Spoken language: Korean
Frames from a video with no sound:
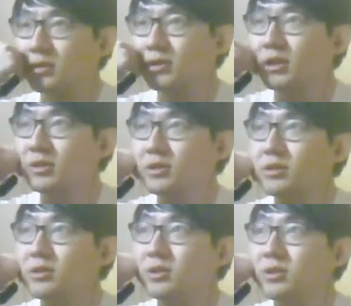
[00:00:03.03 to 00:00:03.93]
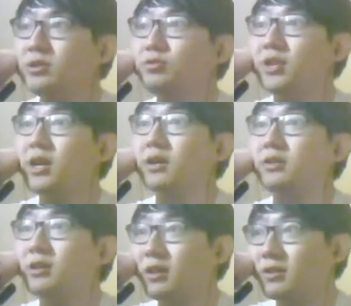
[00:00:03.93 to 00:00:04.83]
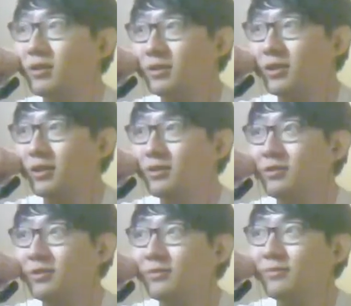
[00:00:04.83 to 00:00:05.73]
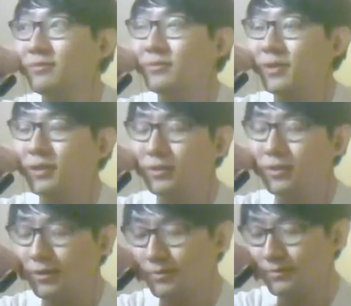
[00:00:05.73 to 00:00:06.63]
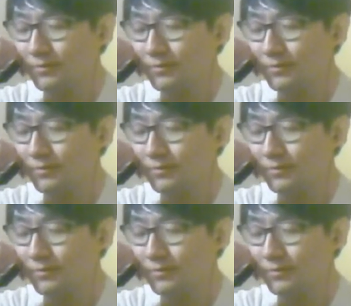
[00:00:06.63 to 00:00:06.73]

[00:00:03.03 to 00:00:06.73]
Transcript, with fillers: 그냥 친구 생각났다 그랬잖아요. 그래서